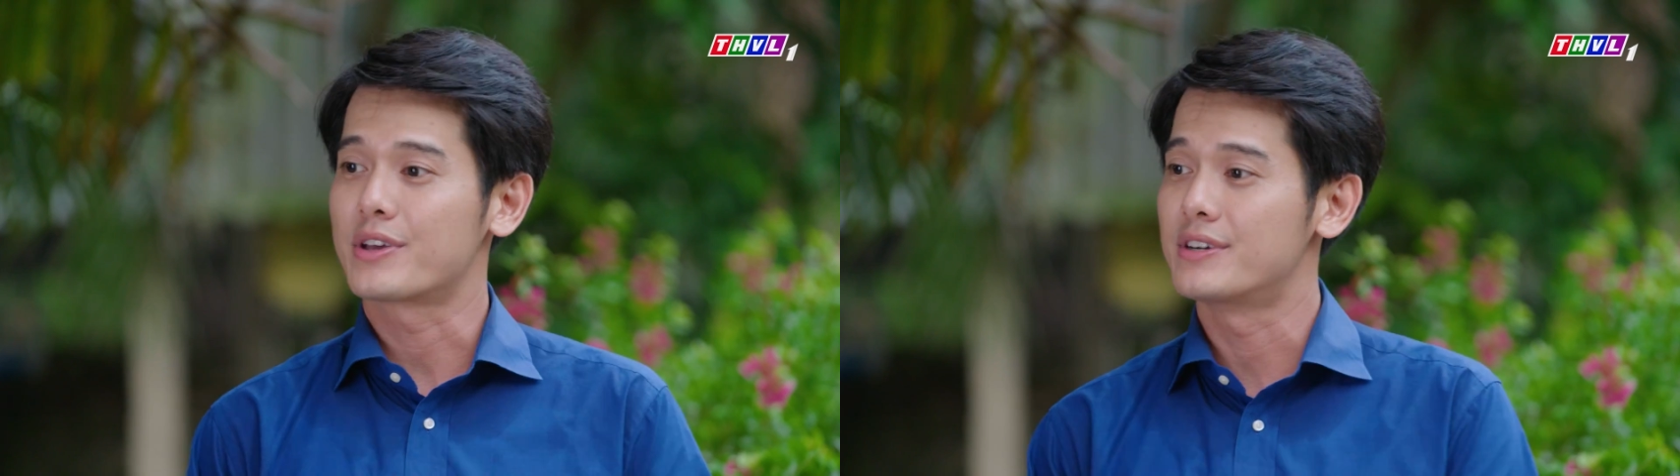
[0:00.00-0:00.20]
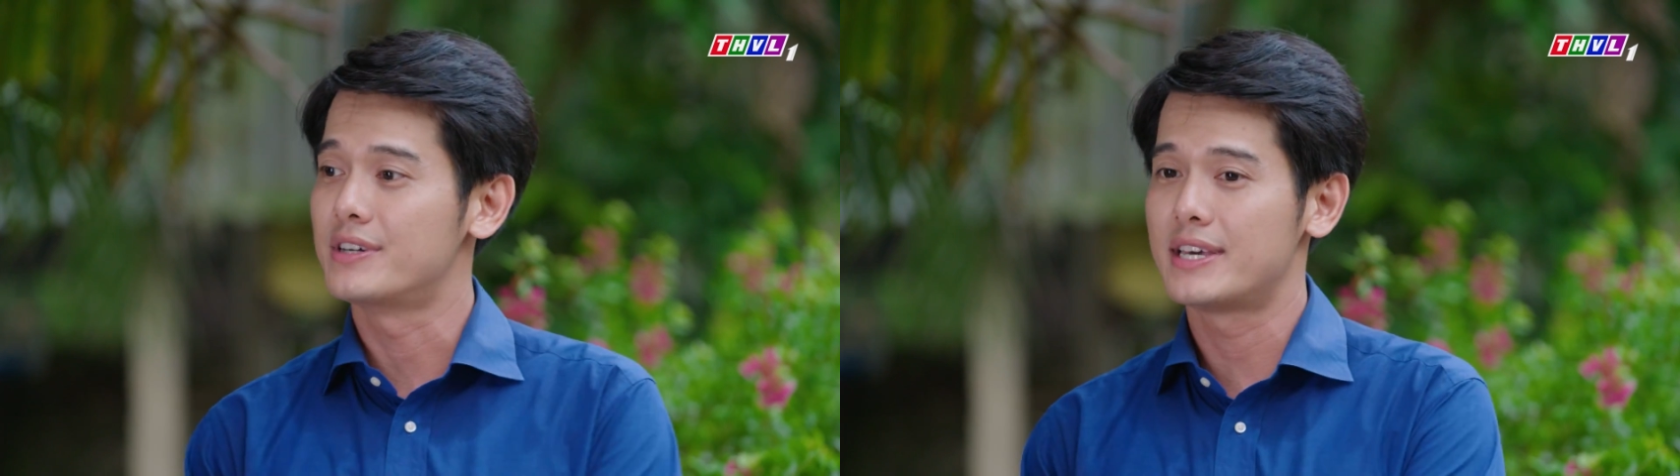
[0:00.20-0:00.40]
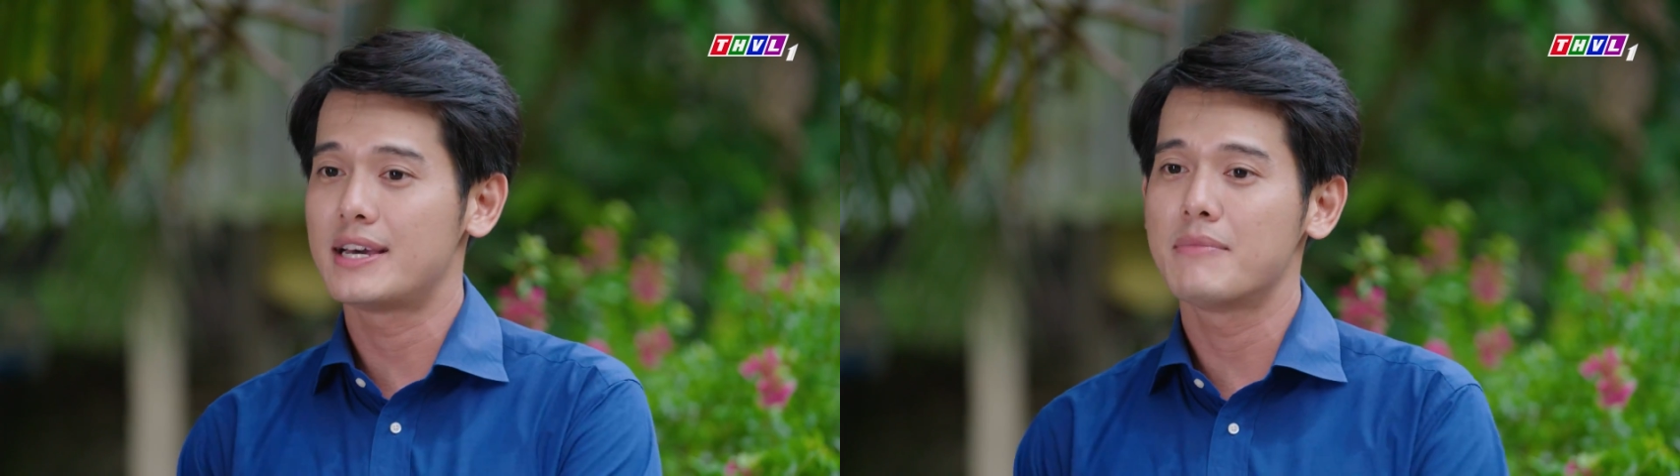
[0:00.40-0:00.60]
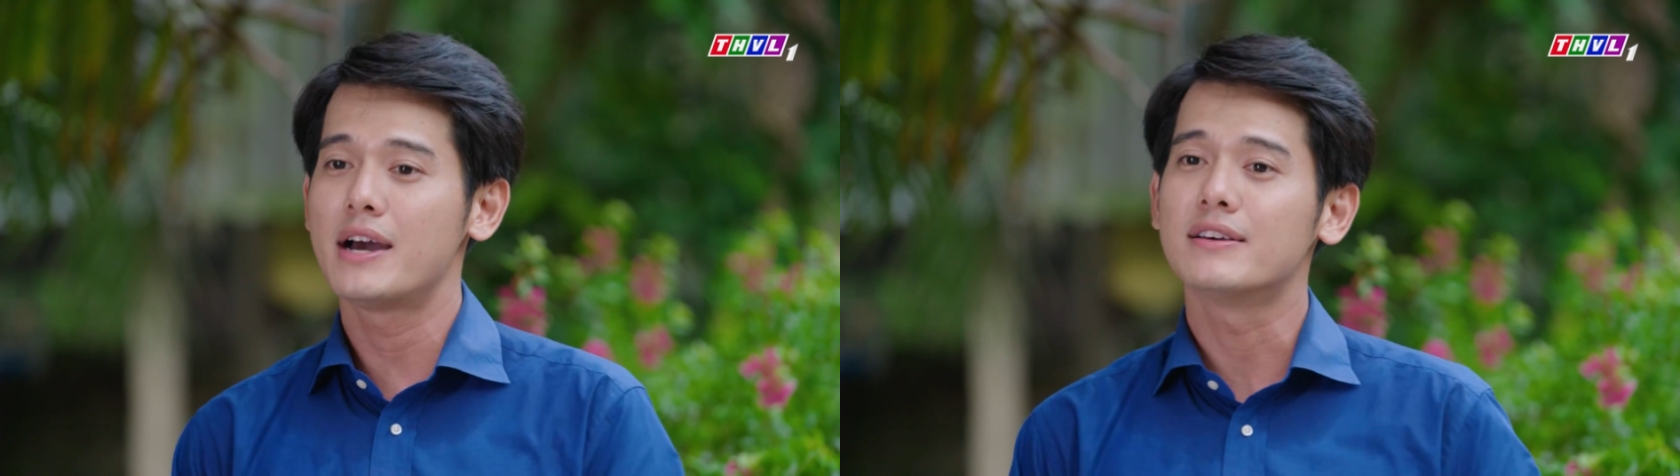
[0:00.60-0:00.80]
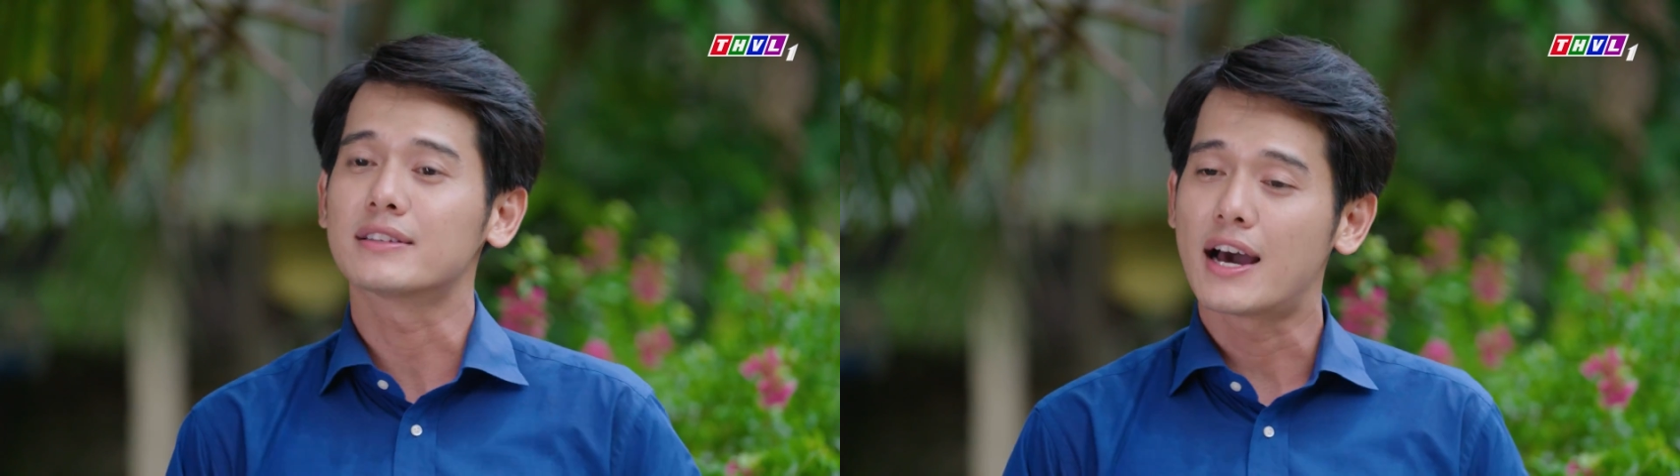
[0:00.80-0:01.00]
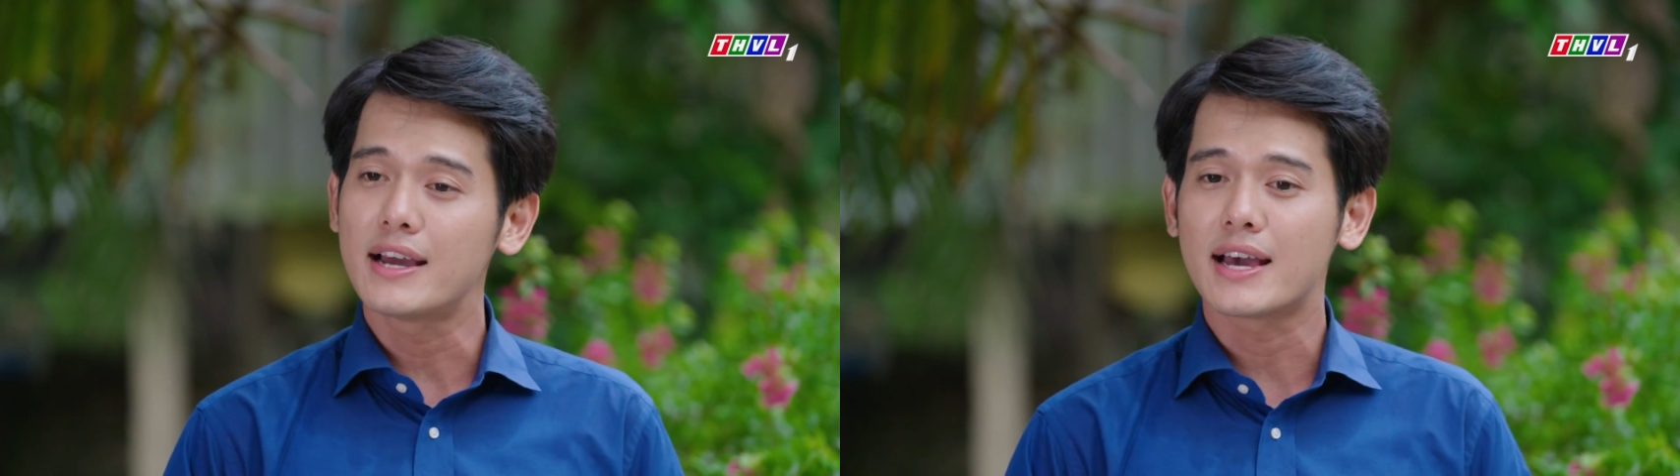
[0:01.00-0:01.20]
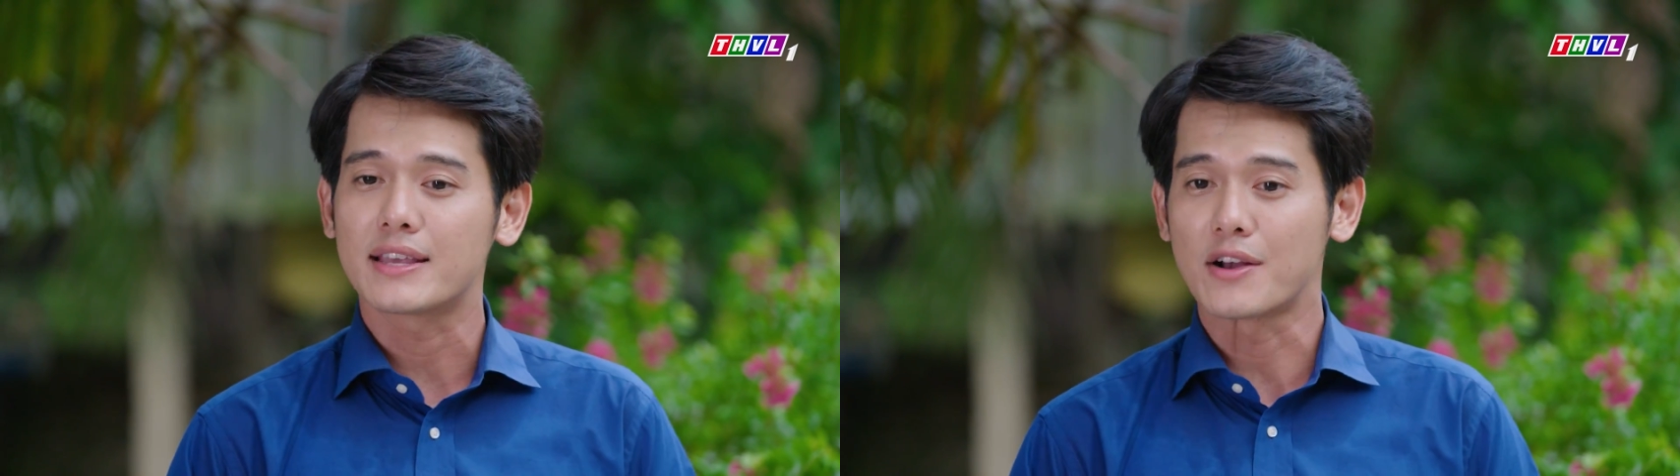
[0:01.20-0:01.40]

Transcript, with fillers: mọi người mới vừa tới à